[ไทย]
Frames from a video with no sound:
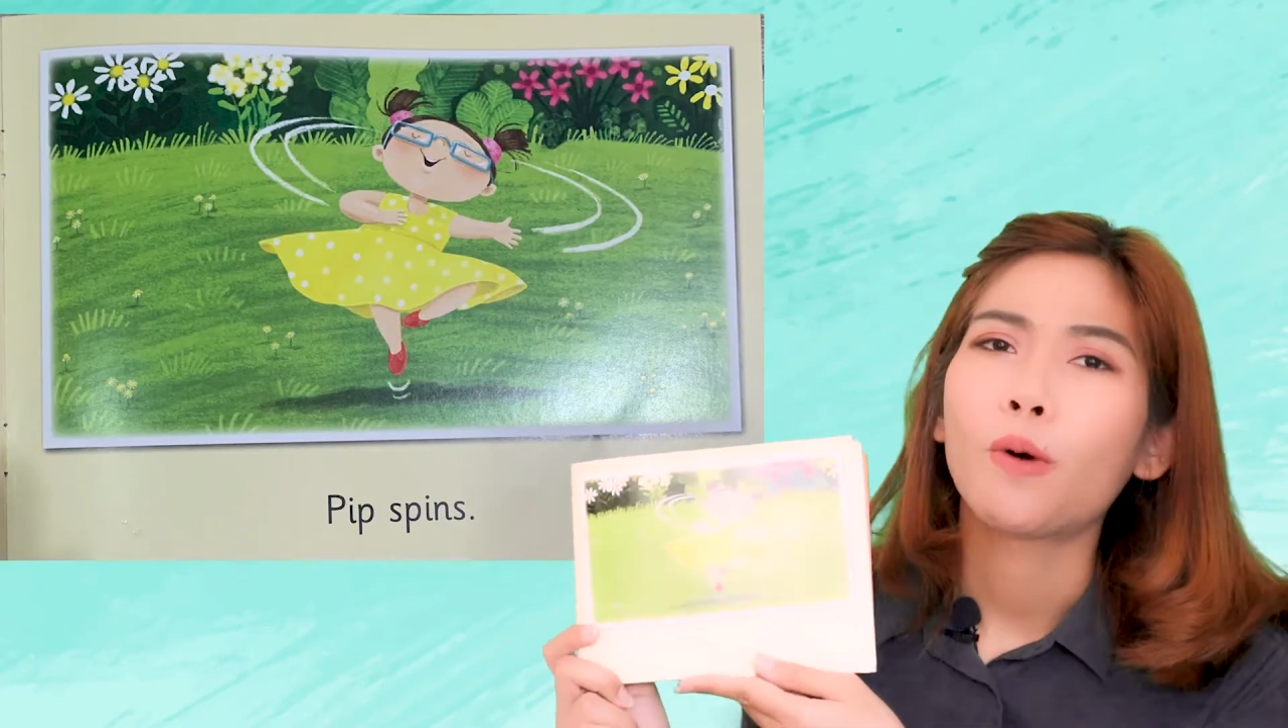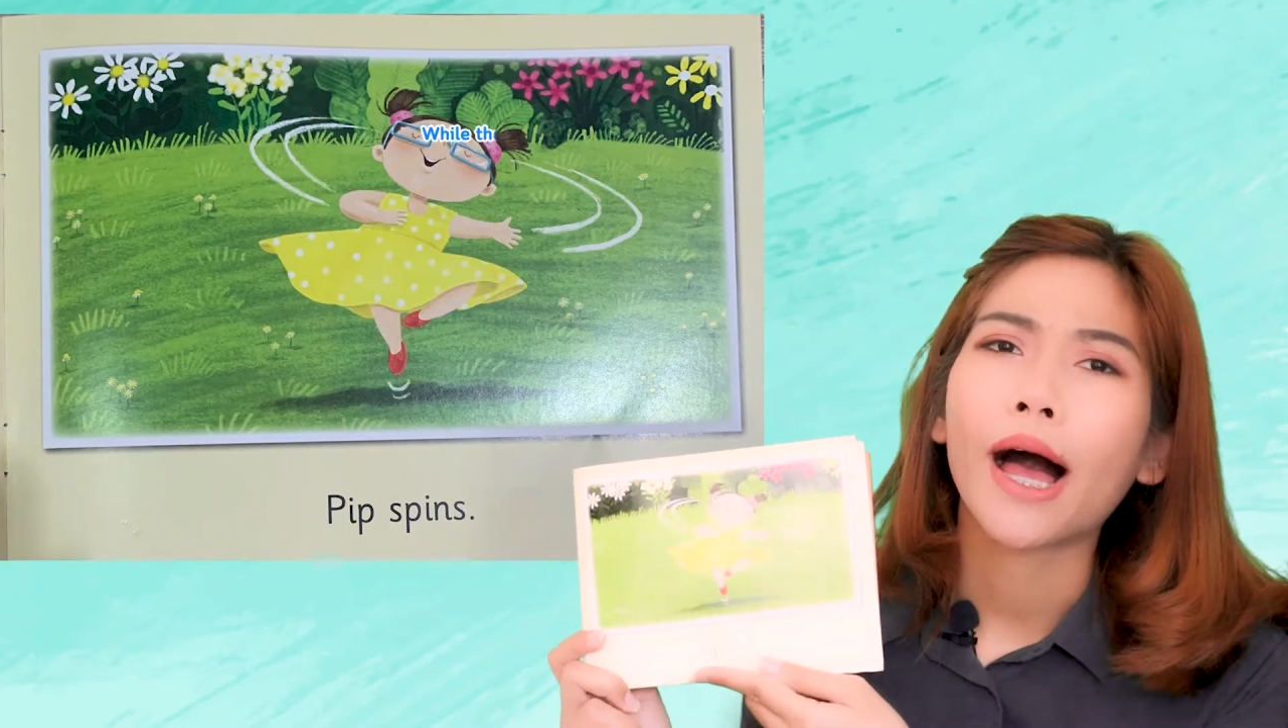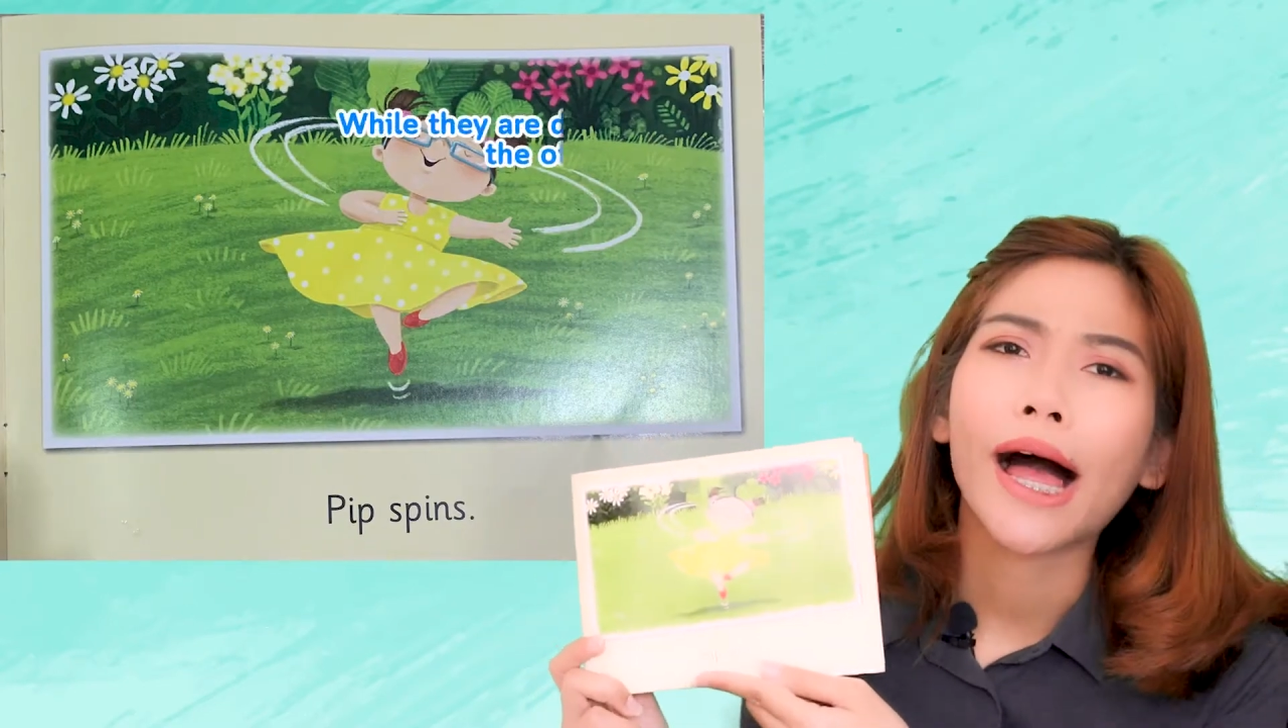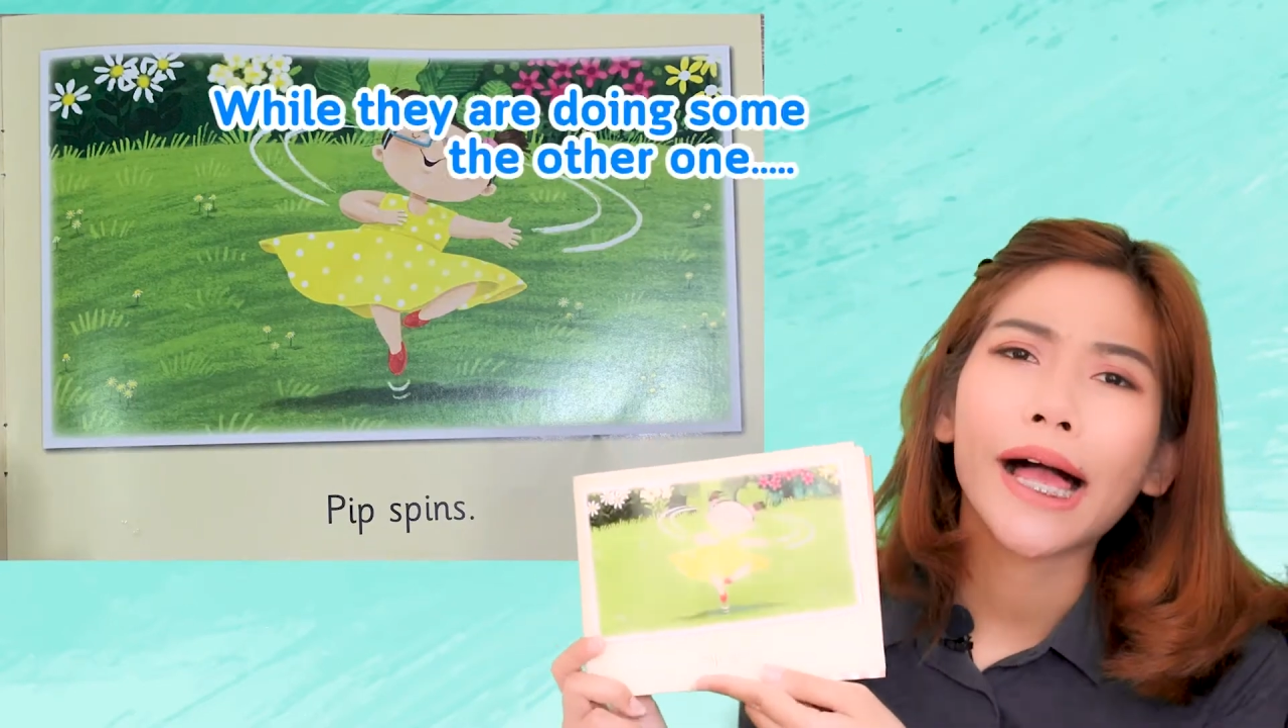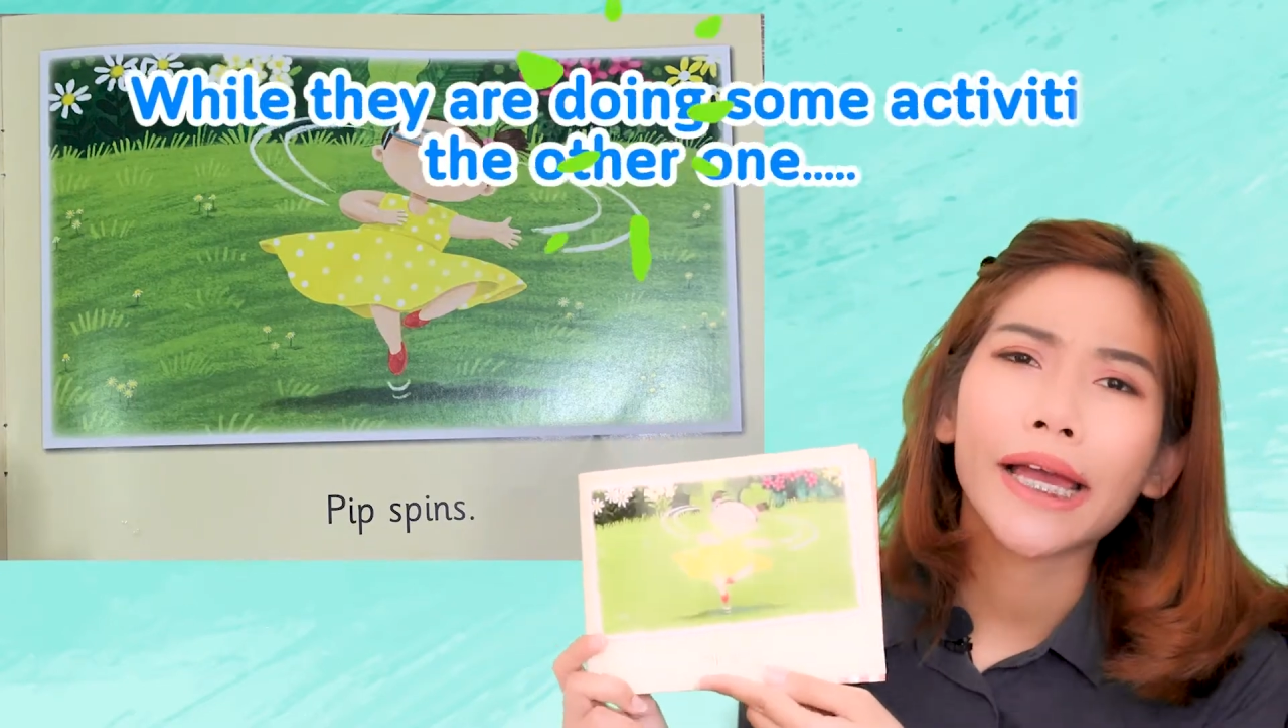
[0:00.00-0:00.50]

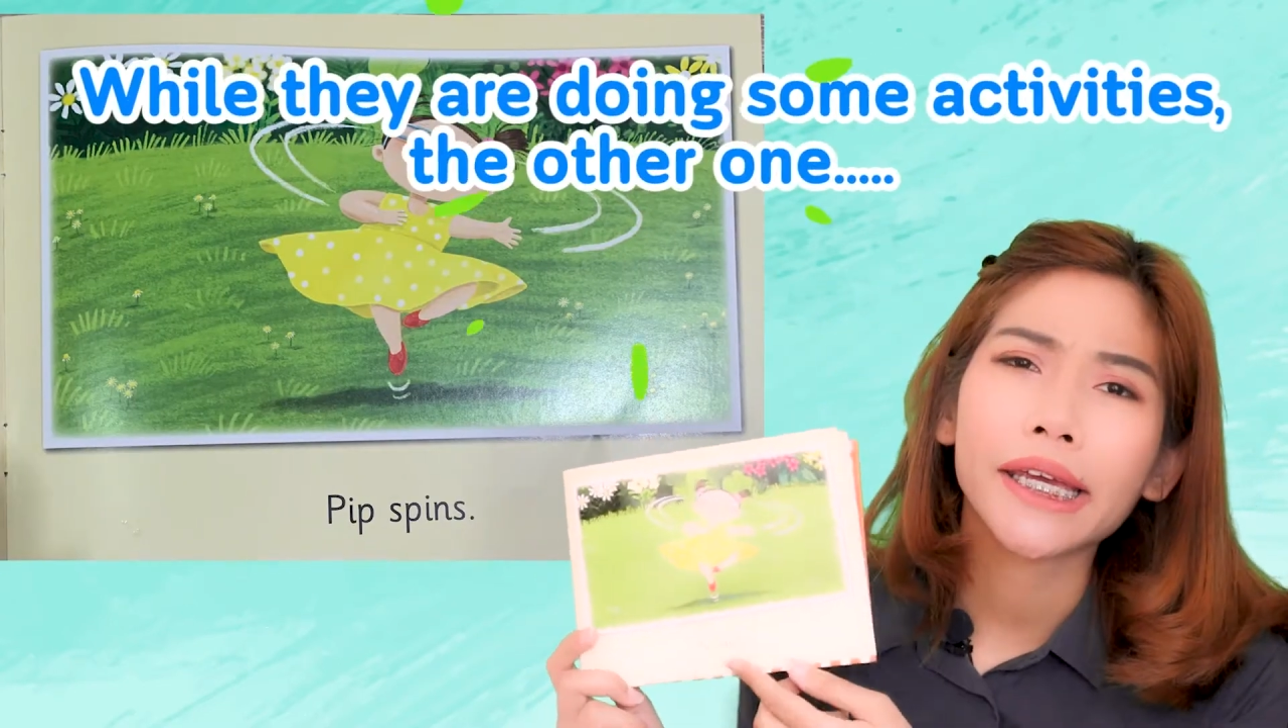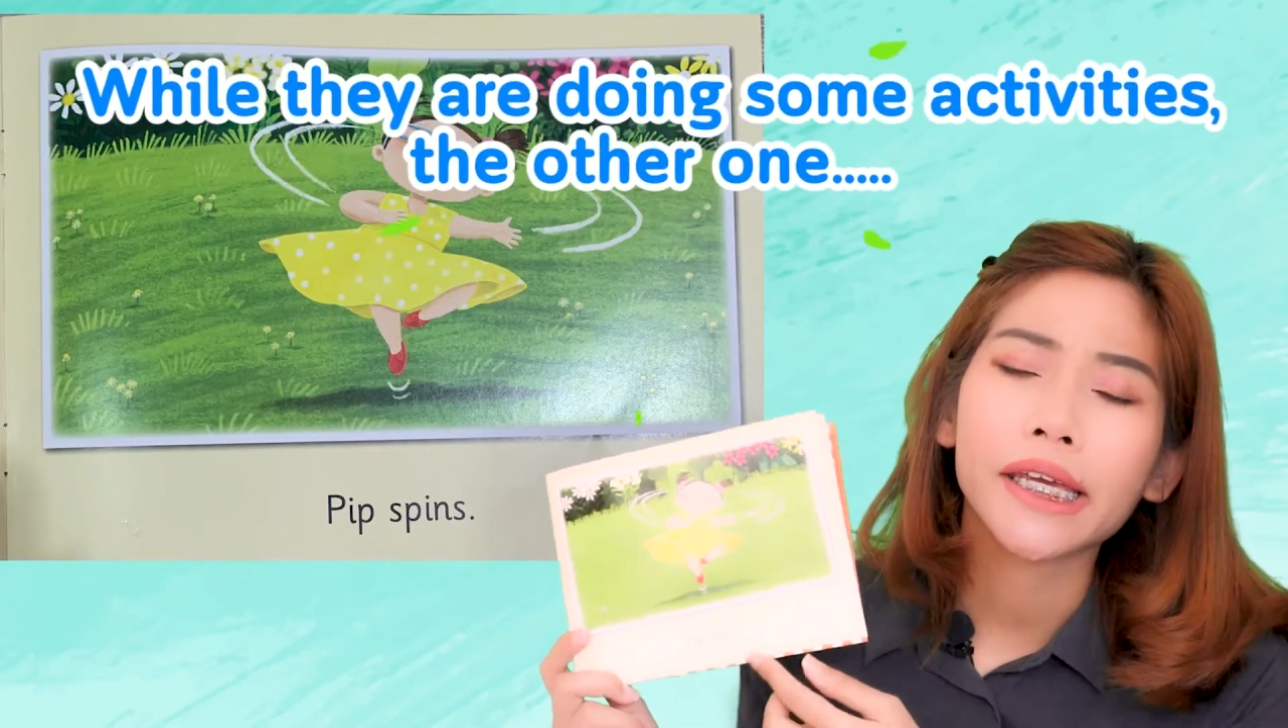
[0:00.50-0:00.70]
why